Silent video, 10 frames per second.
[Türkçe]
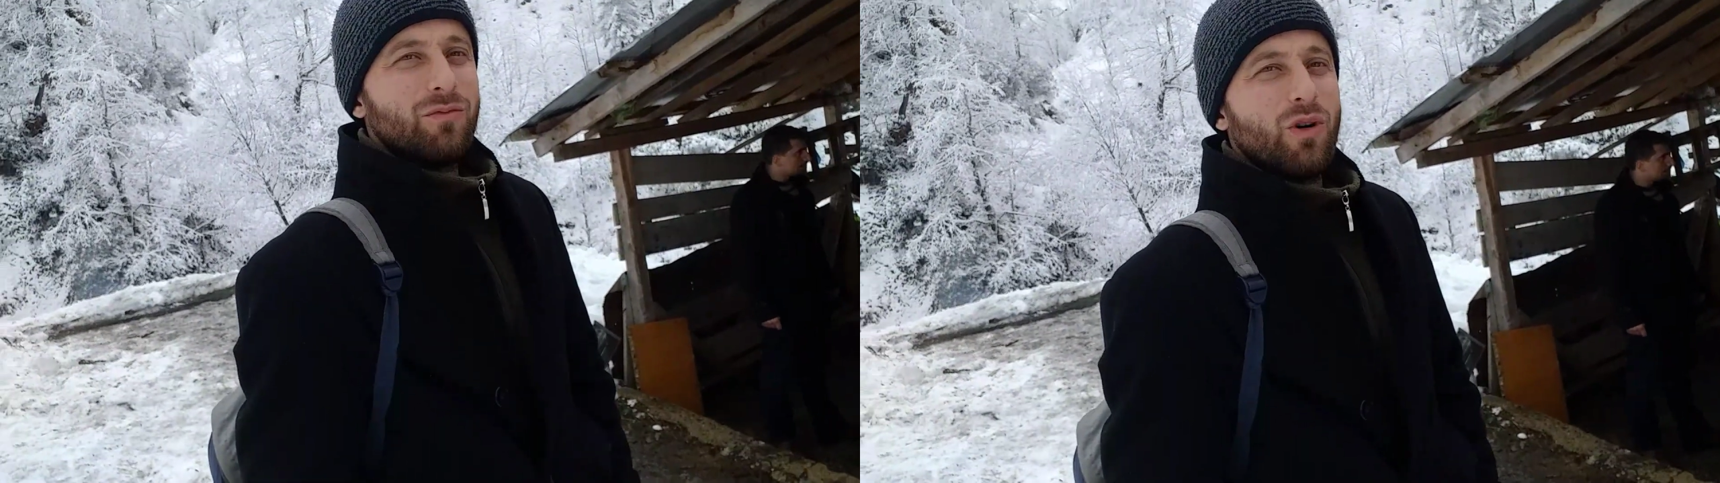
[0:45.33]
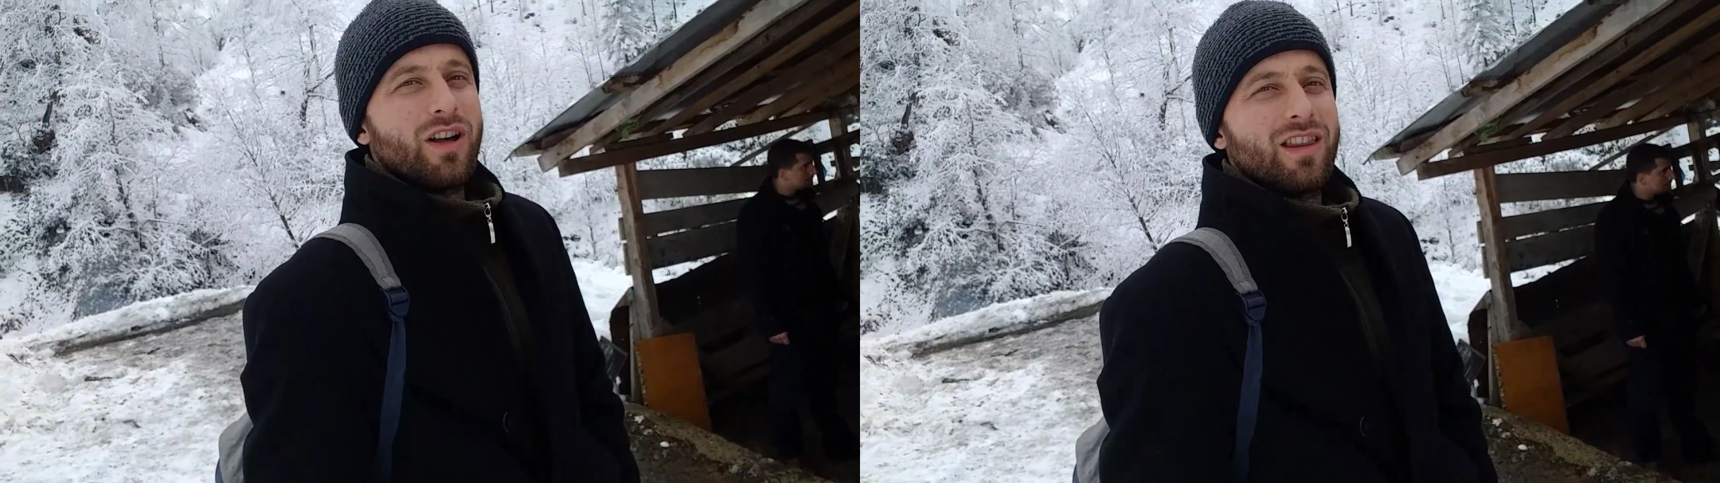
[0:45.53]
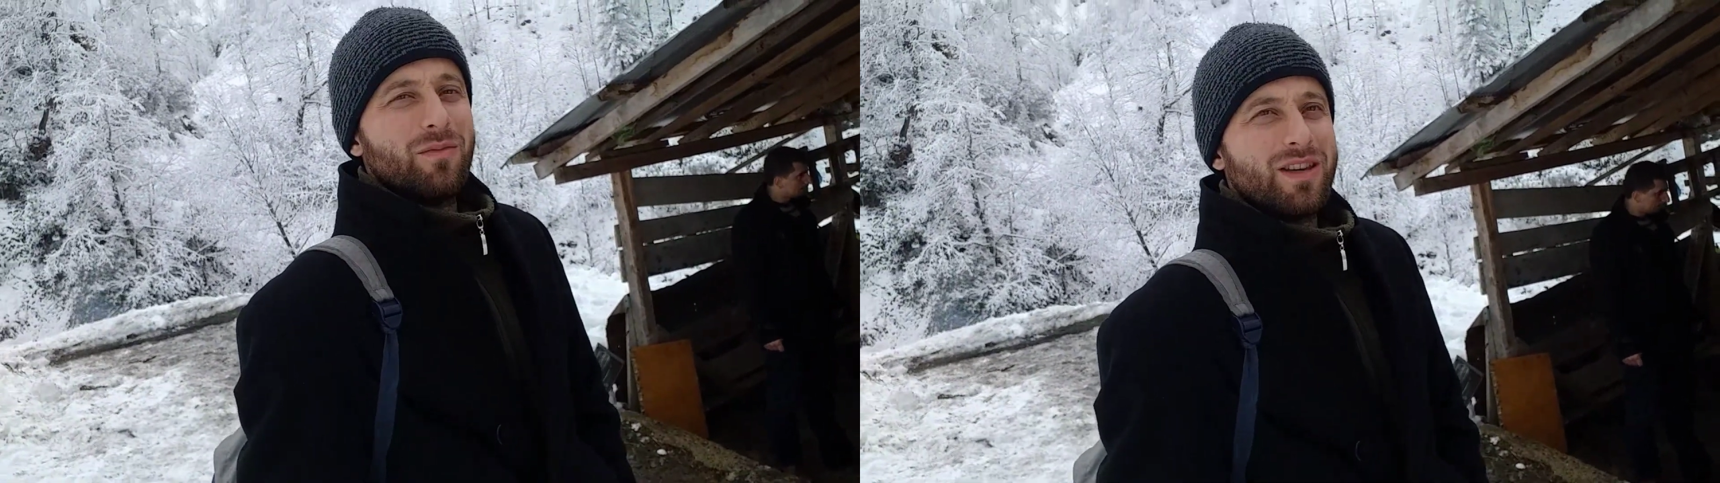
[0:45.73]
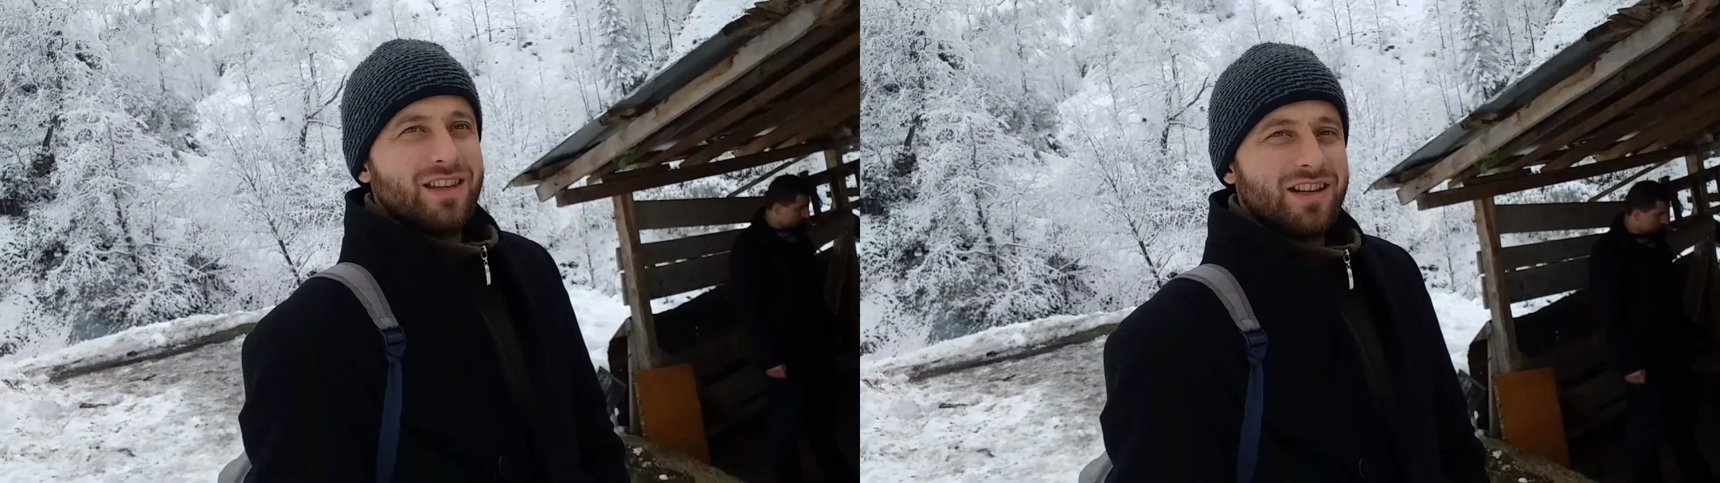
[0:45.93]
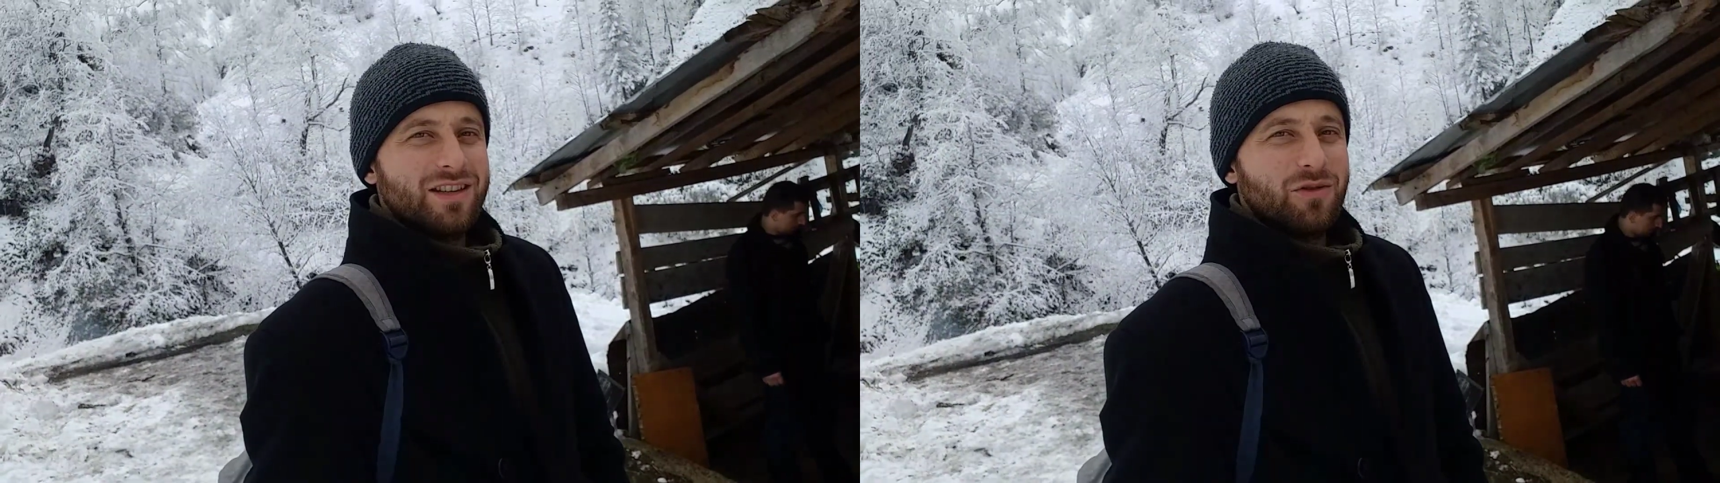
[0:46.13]
Bu arada ben
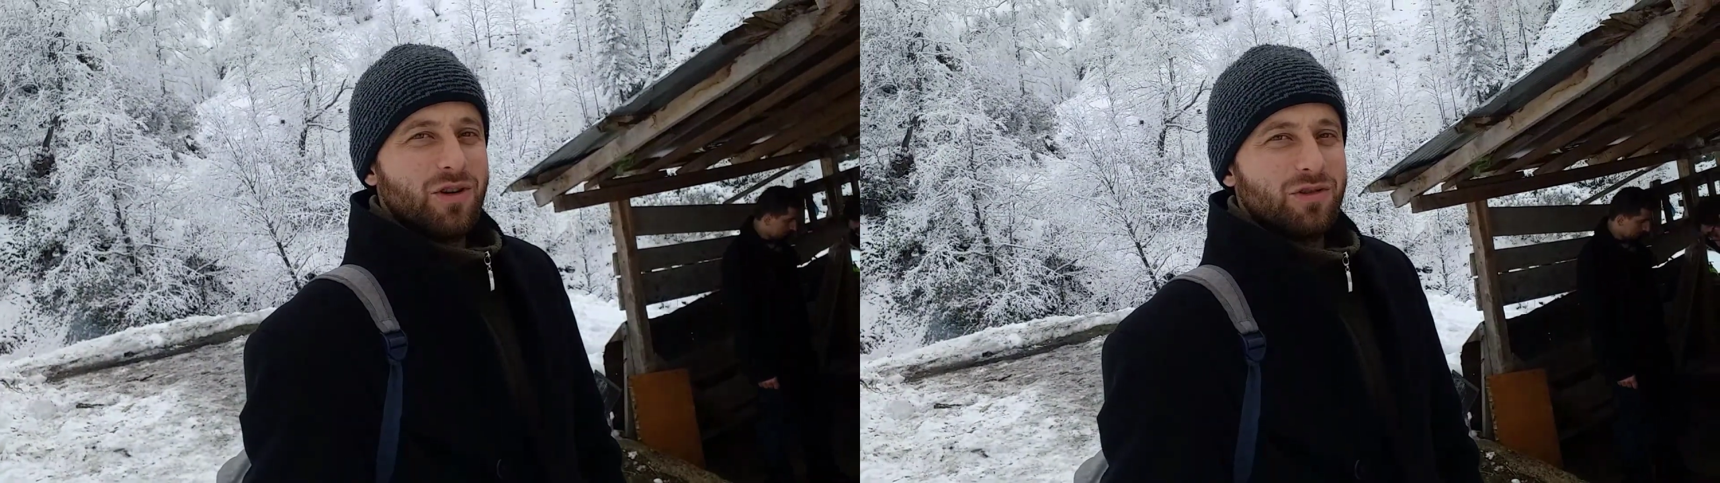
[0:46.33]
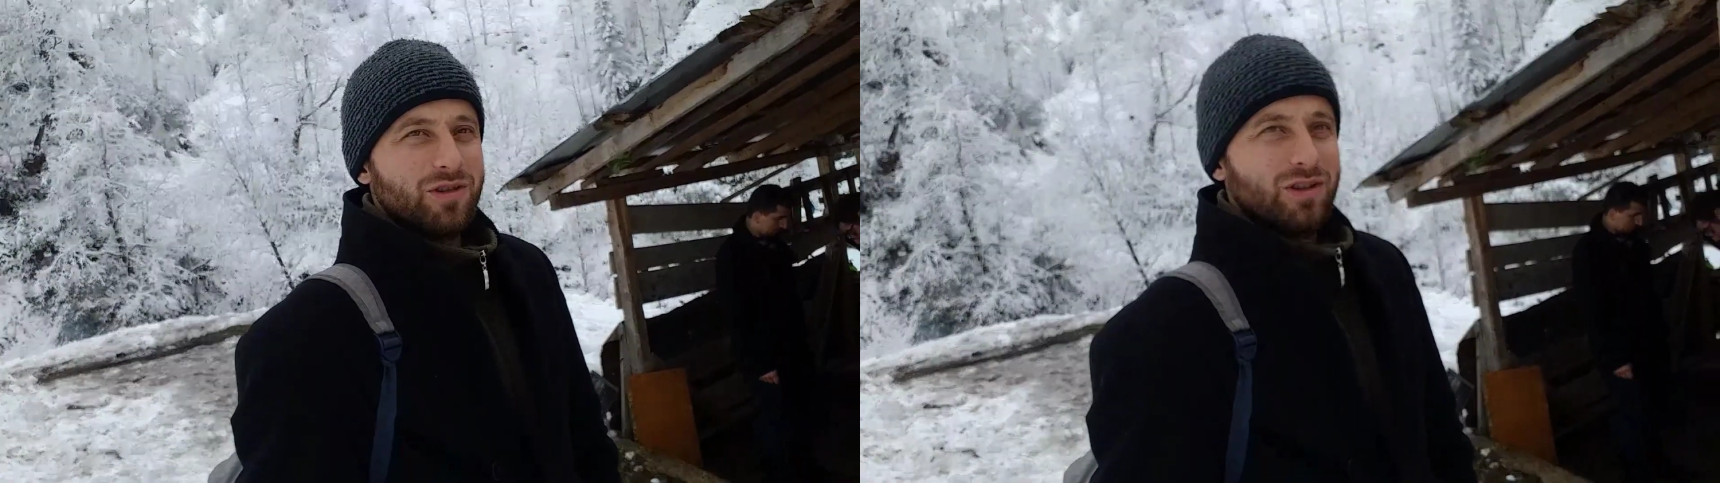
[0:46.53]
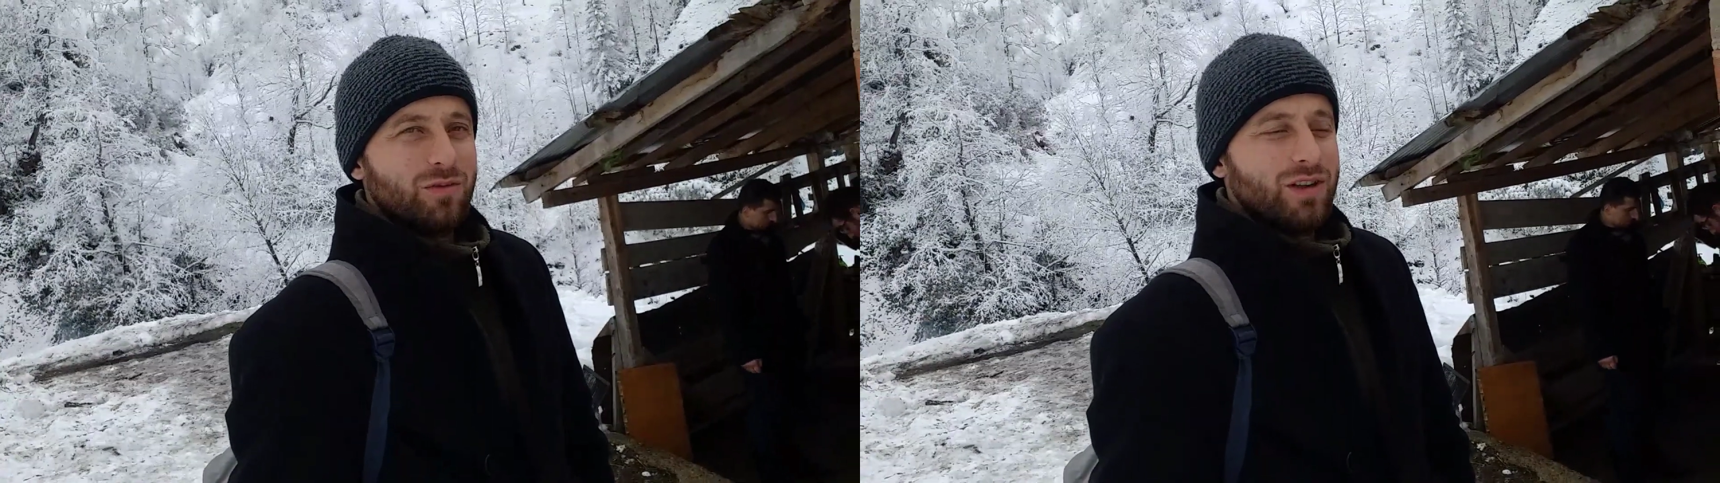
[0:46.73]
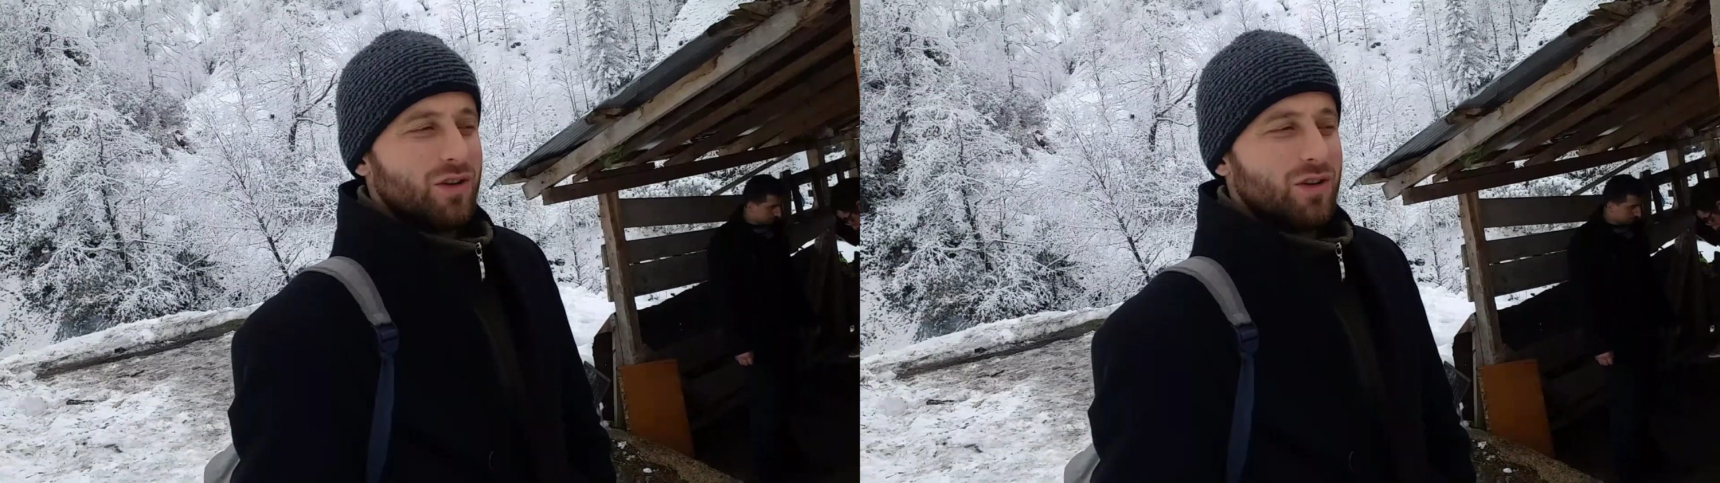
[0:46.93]
gençlik koordinatörü Bilal